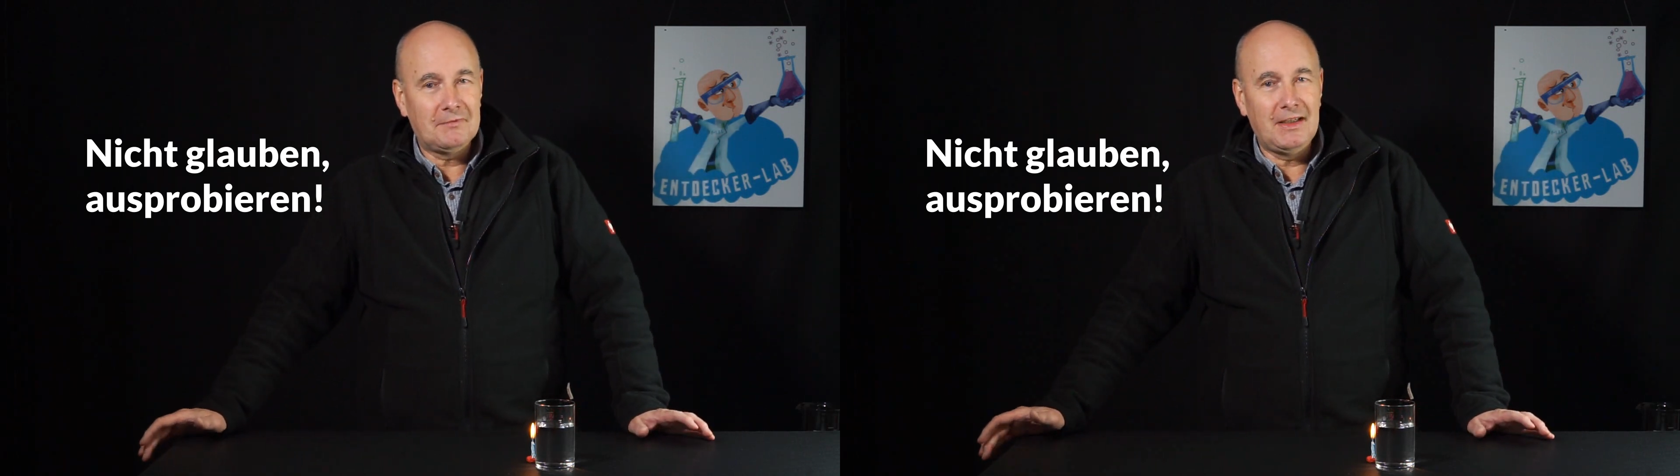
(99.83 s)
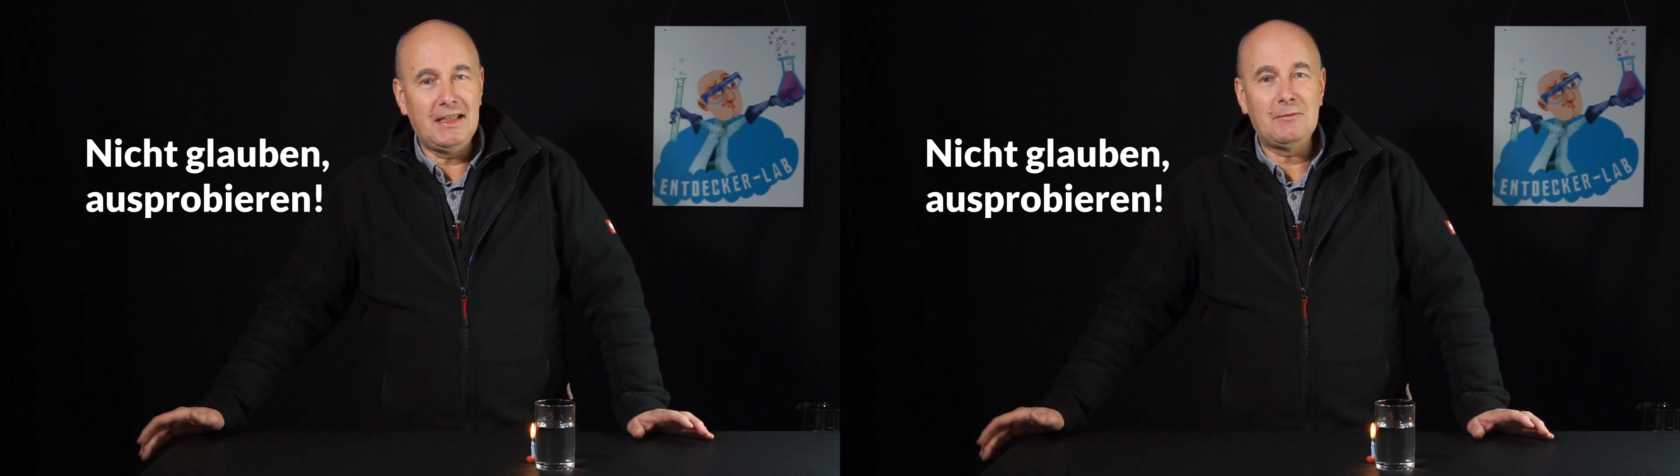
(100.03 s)

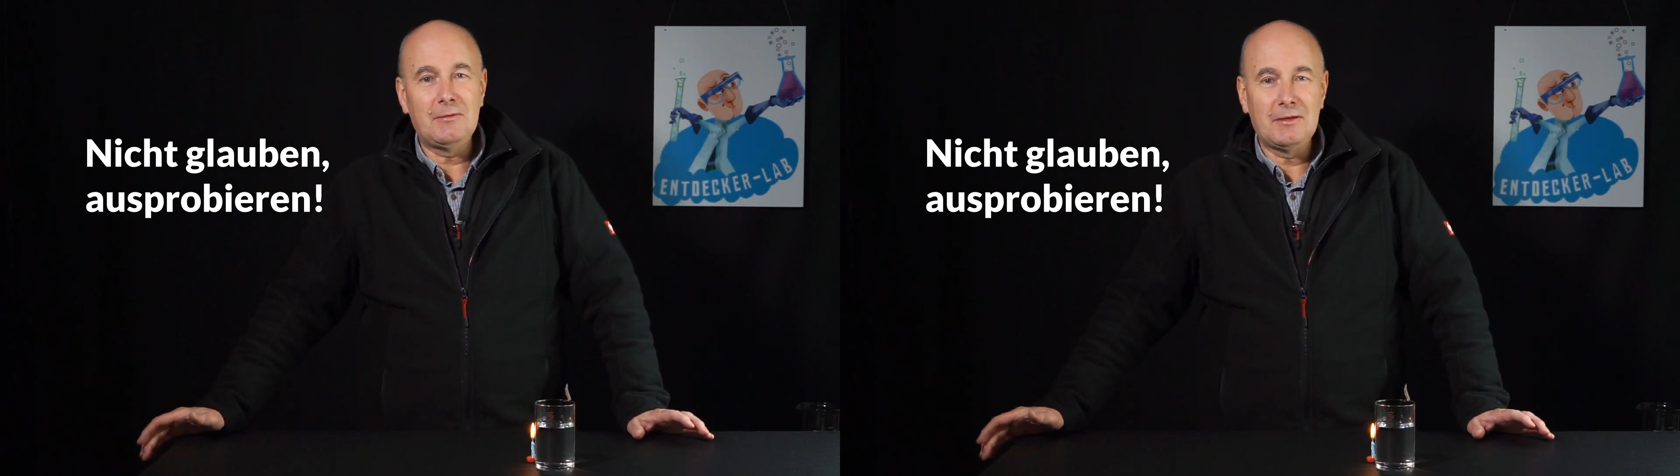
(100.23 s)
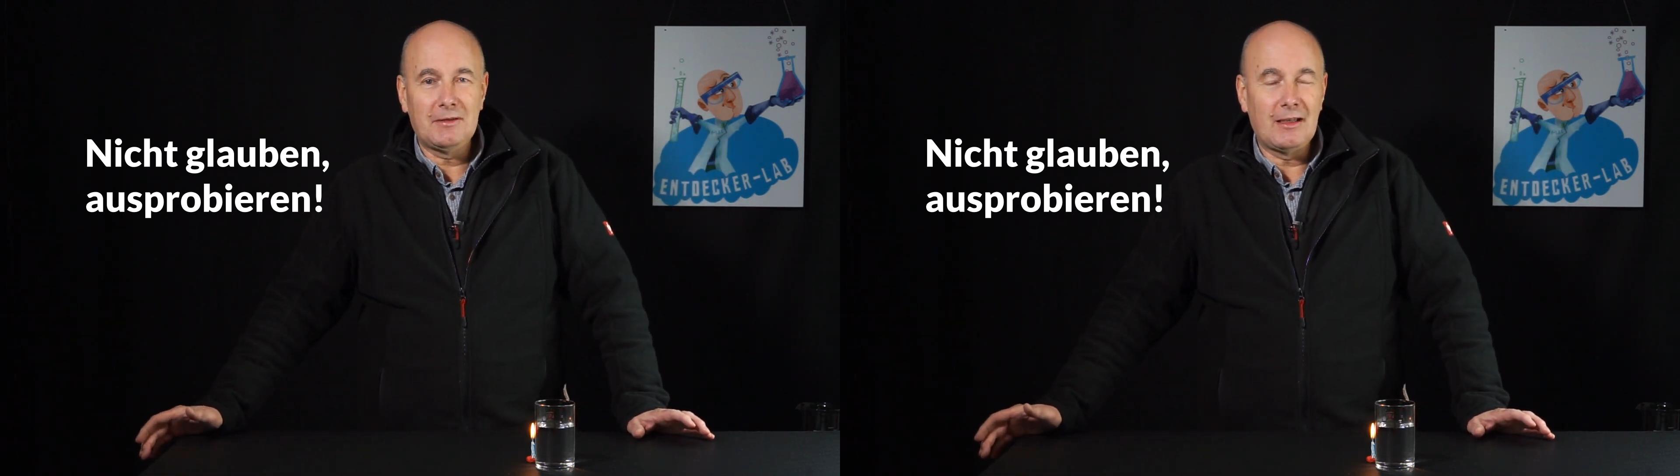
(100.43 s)
Nicht
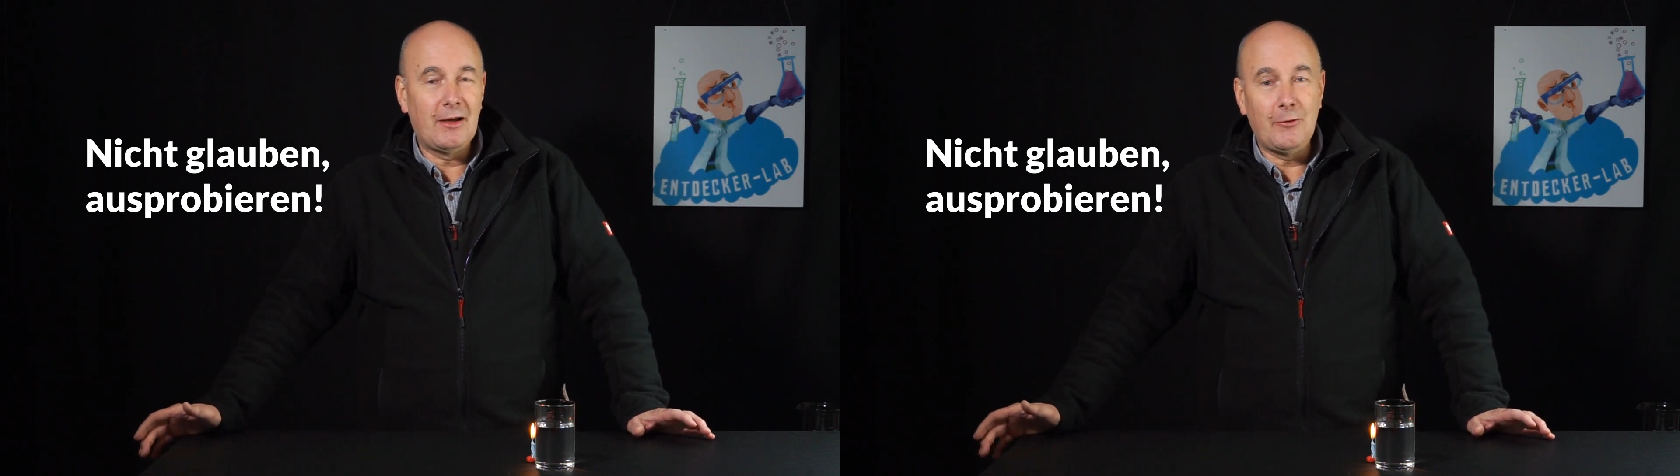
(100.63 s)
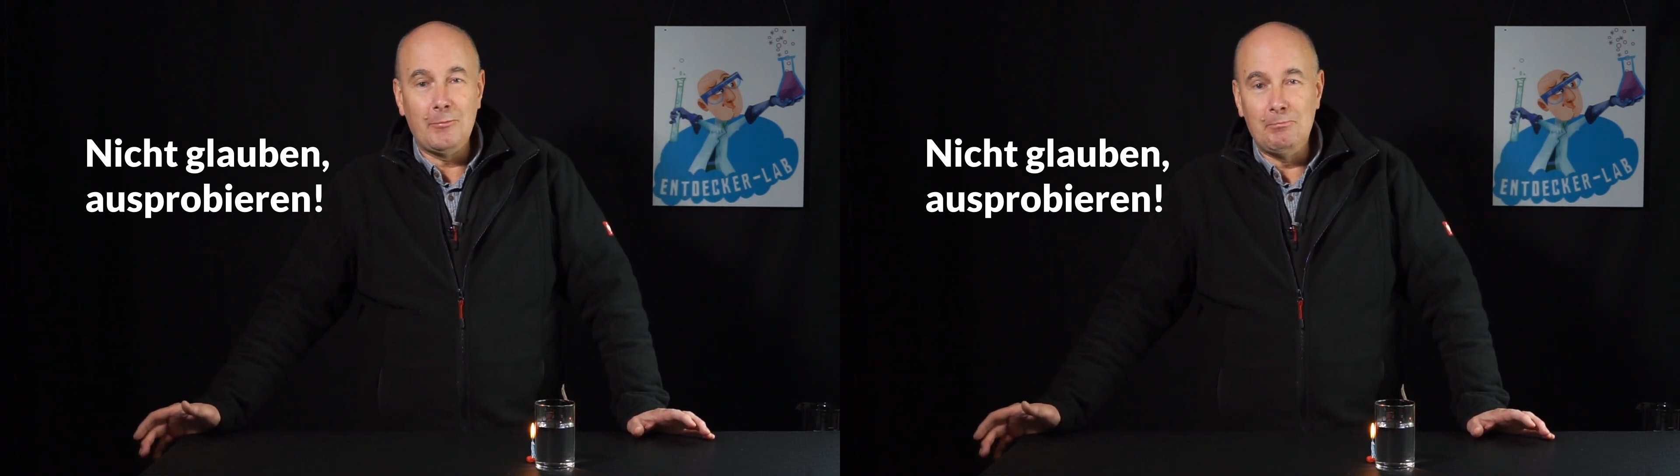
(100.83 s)

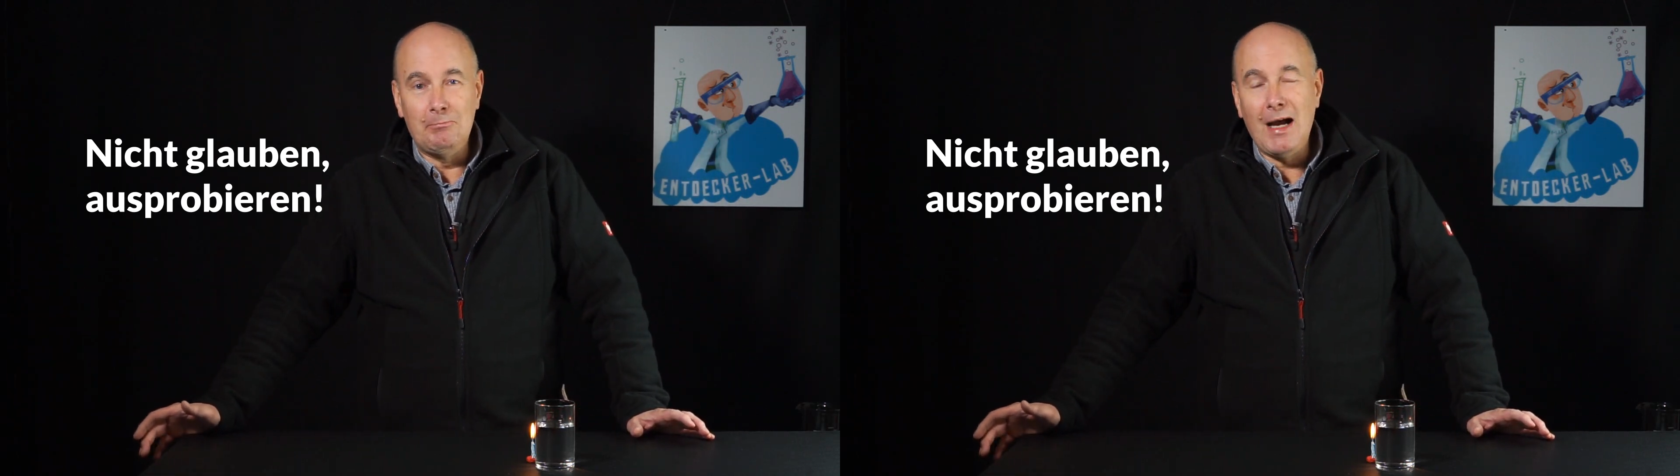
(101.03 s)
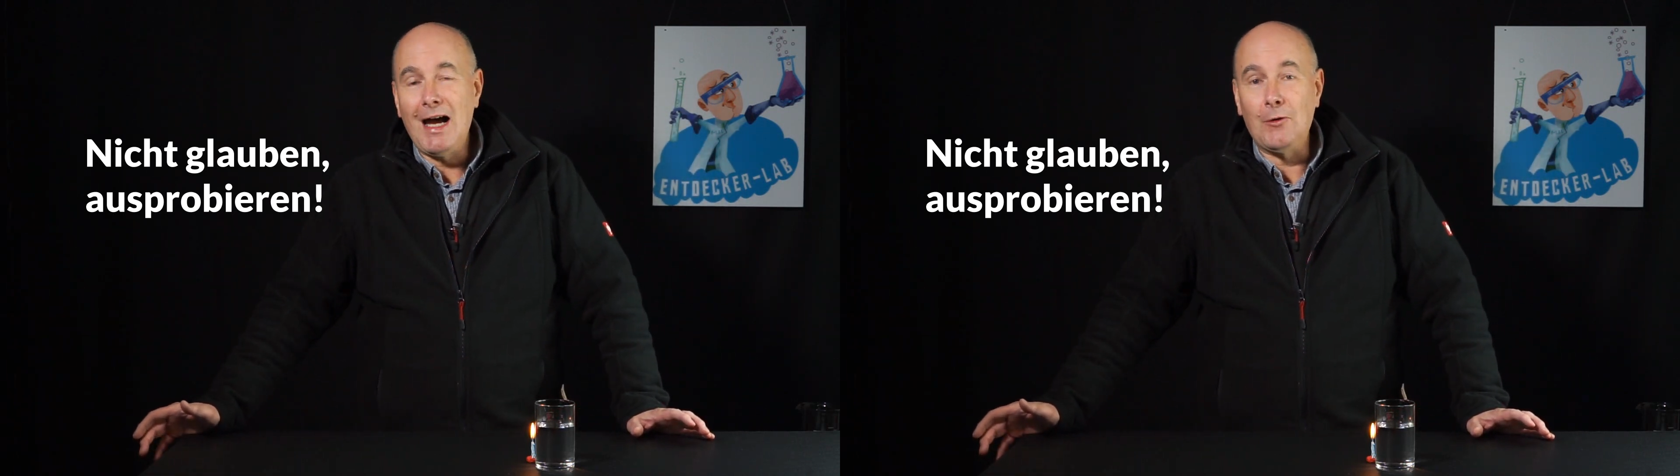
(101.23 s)

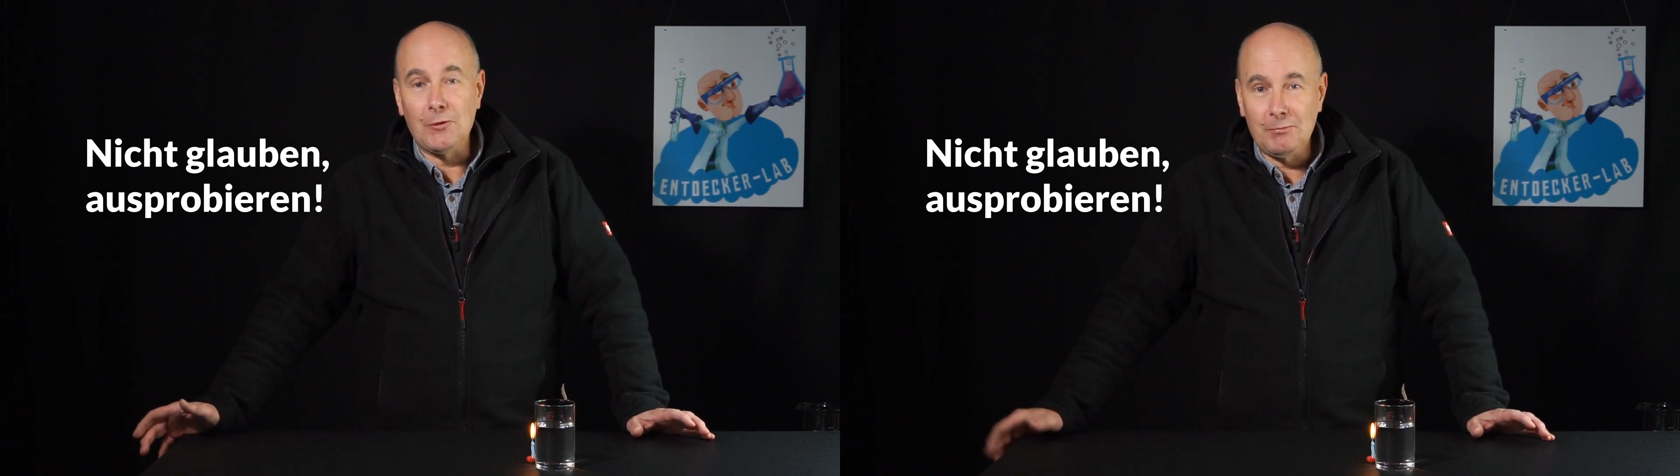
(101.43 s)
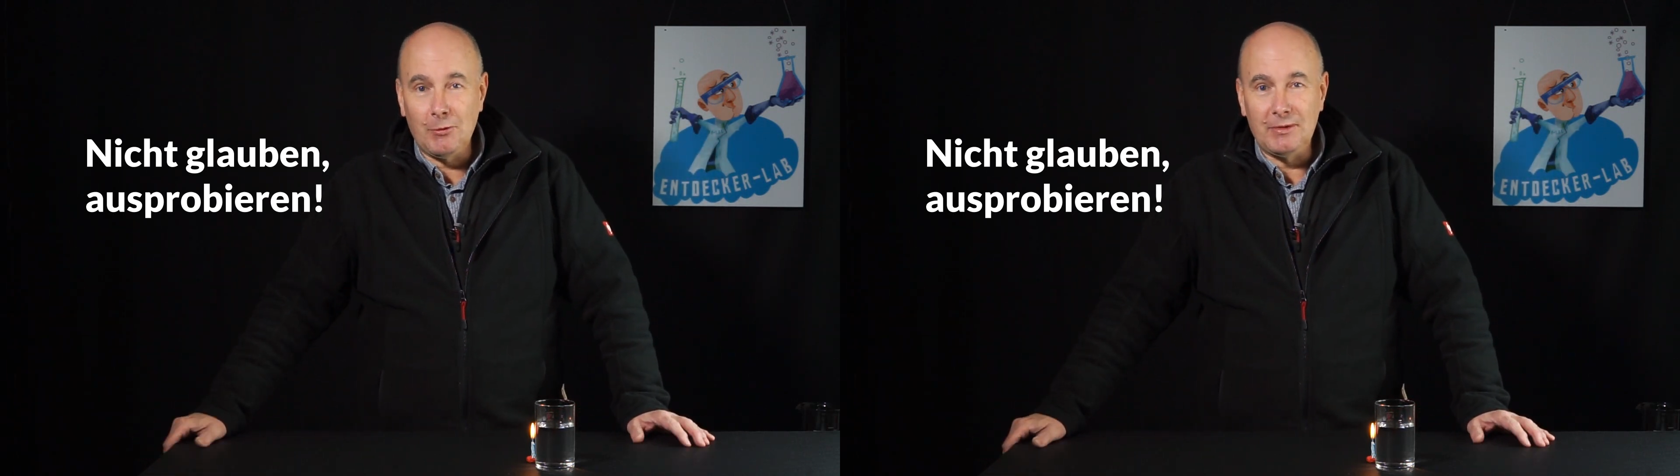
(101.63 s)
glauben,
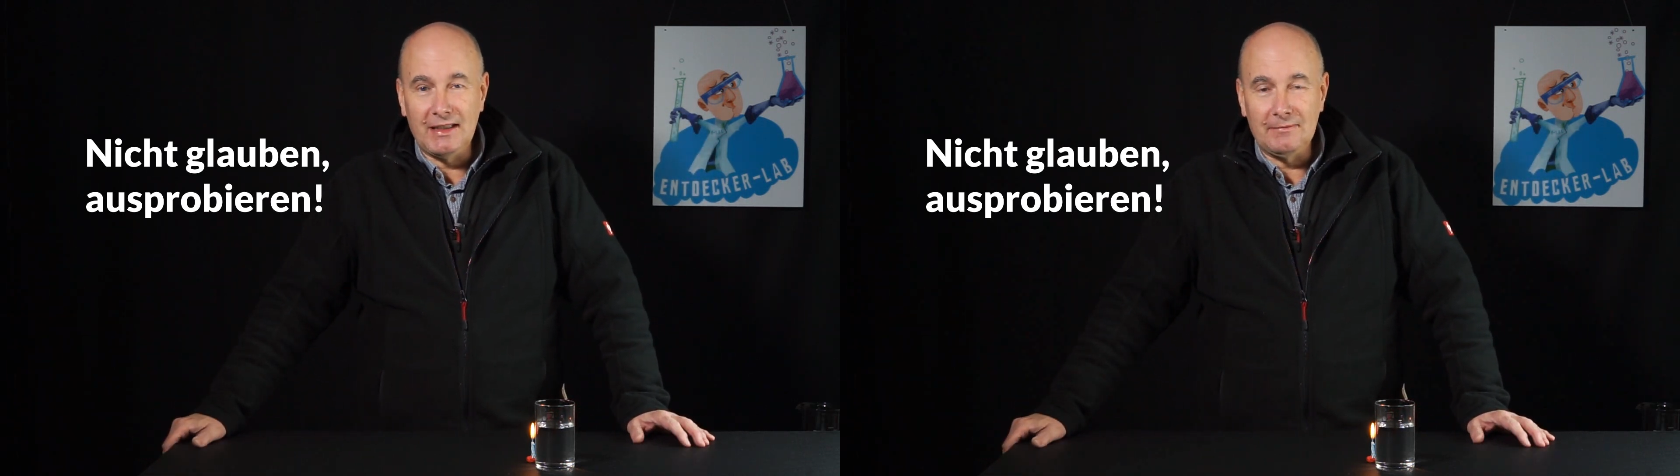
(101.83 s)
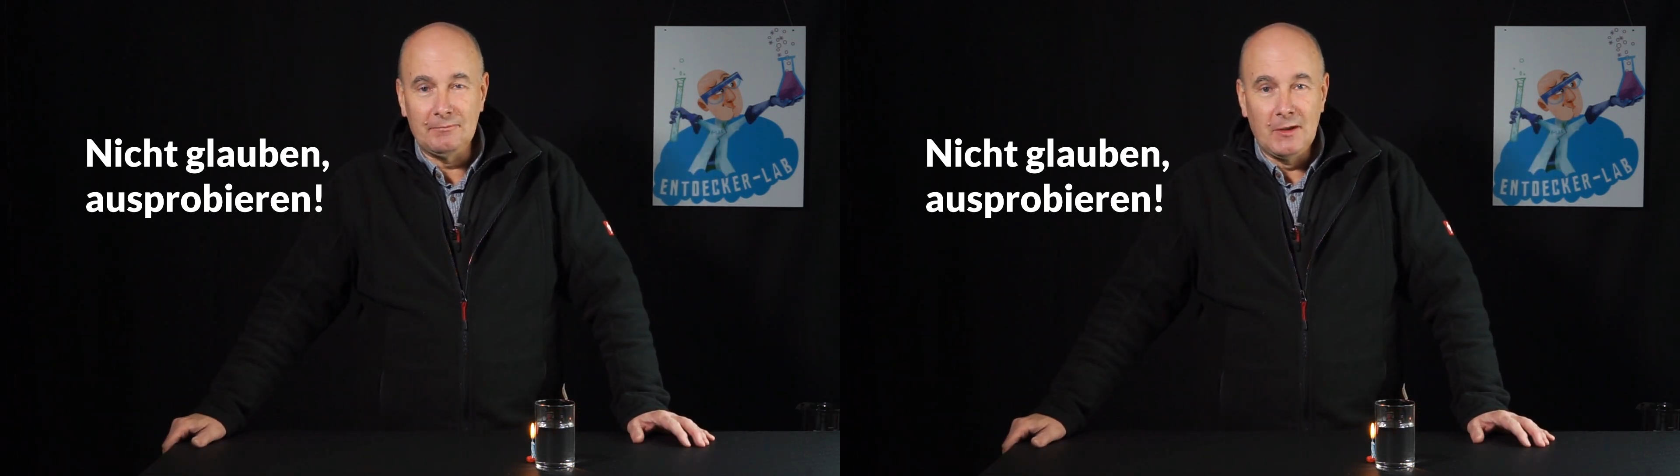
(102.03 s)

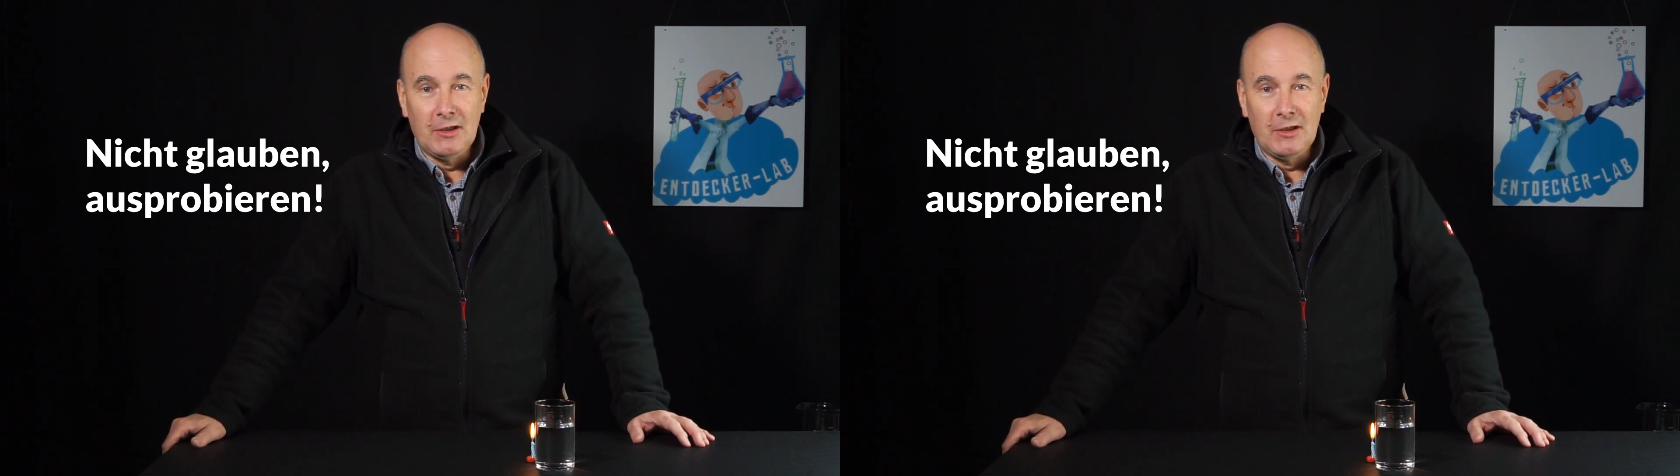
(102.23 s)
ausprobieren.